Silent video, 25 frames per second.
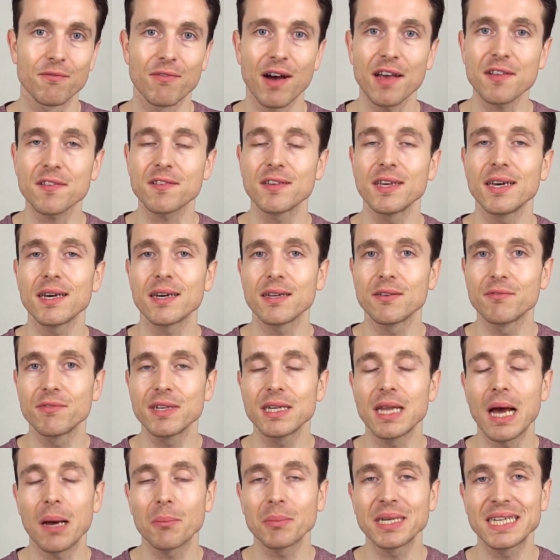was ihren
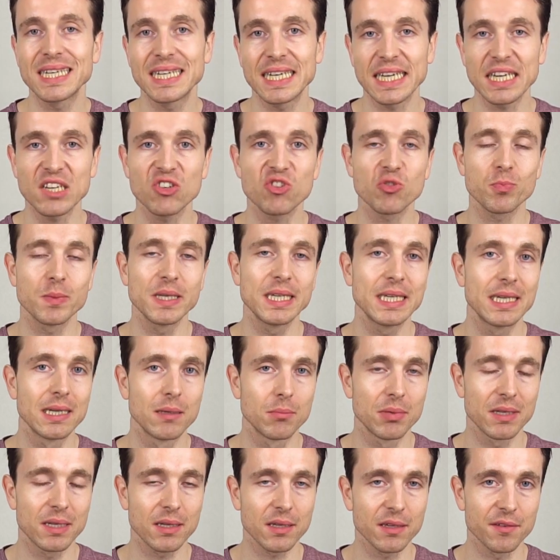Vitamin D-Spiegel
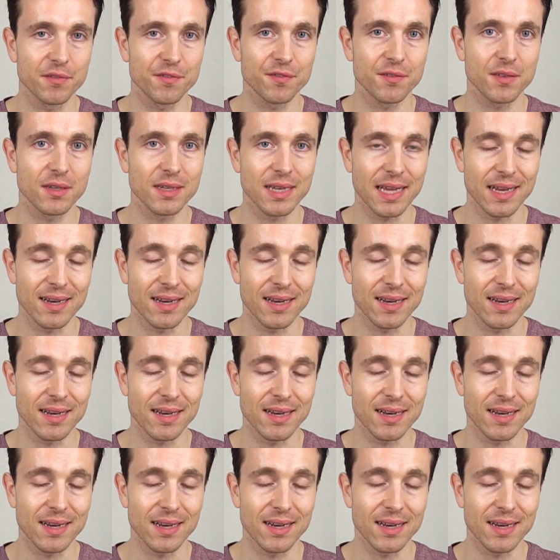betrifft.